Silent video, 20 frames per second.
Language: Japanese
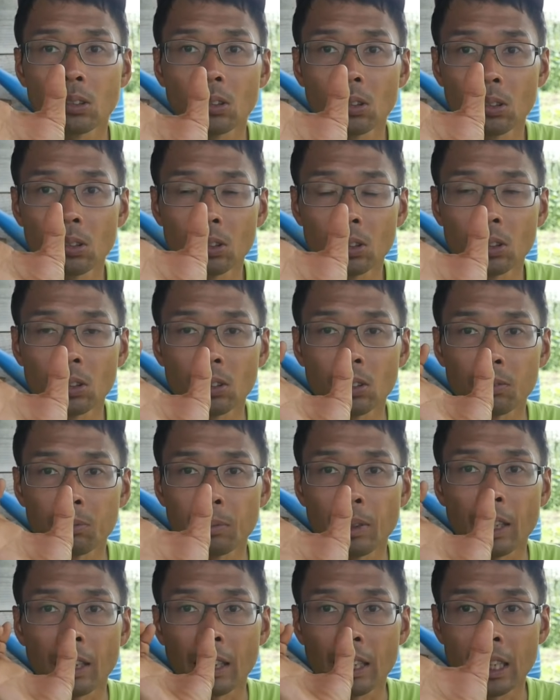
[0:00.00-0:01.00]
この、
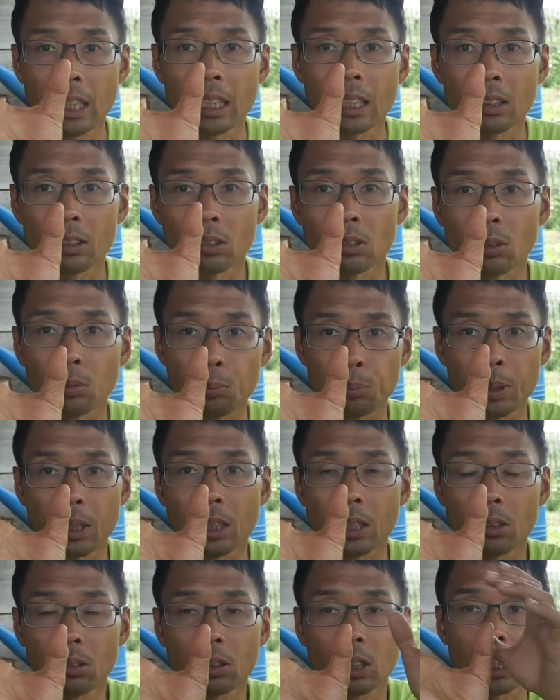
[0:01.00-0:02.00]
まあ、A と
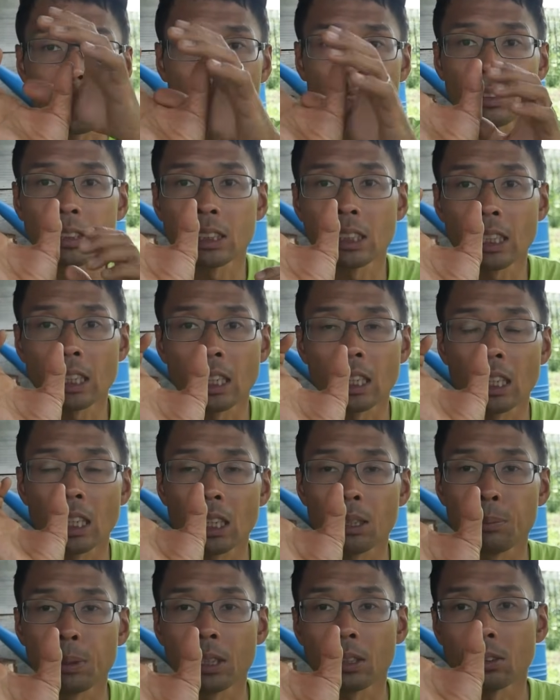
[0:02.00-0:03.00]
B の掛け合わせで
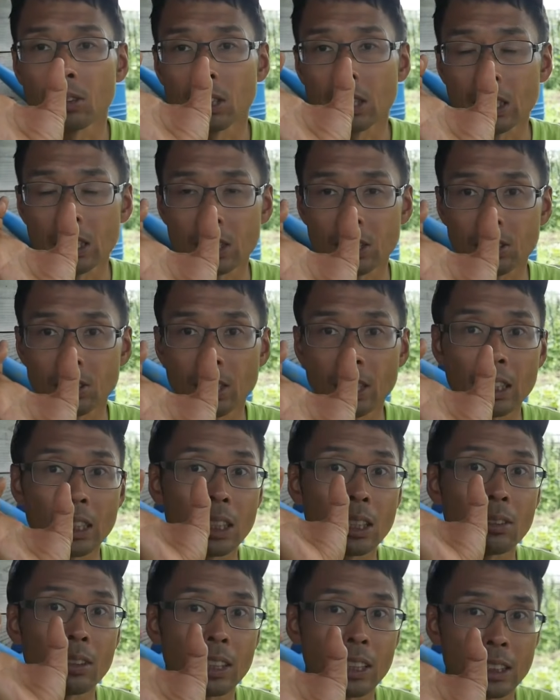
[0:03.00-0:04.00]
AB という品種が
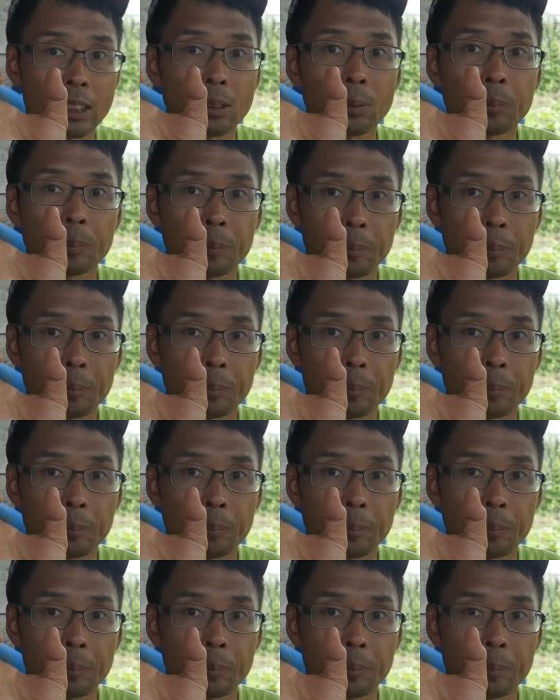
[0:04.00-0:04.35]
できるわけですよ。